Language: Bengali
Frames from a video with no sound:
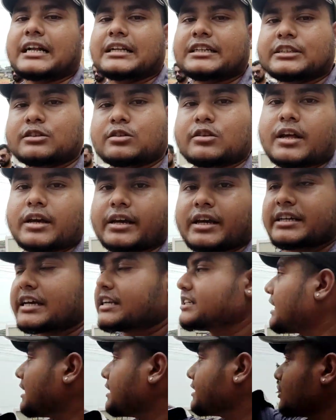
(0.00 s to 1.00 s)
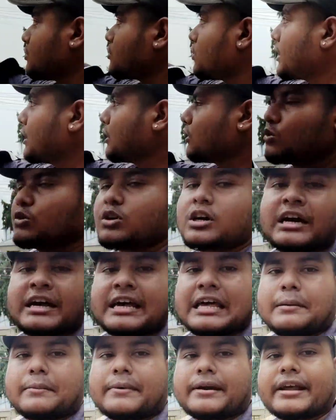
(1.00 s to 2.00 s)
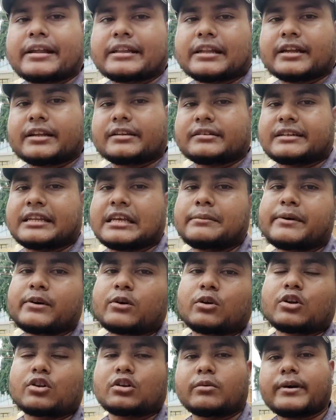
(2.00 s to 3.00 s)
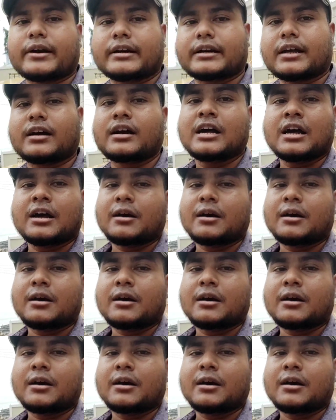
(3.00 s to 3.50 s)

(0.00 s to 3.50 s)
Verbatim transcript: চালচিত্র থাকে সেই চালচিত্রে কিন্তু এবারে তাদের থিমের অন্যতম একটা